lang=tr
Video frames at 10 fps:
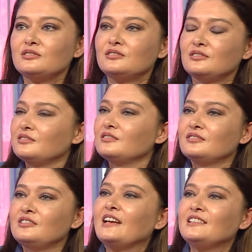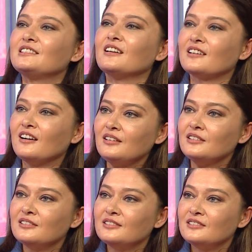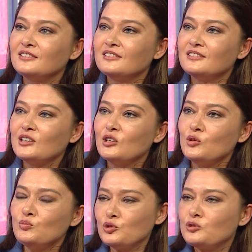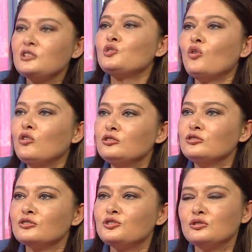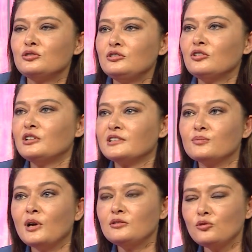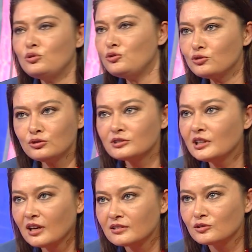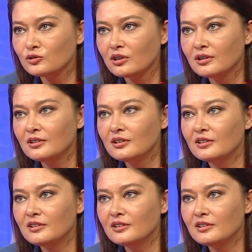e, Lady Gaga müthiş oynuyor çünkü yönetmen oyunculuktan anlıyor. Tabii.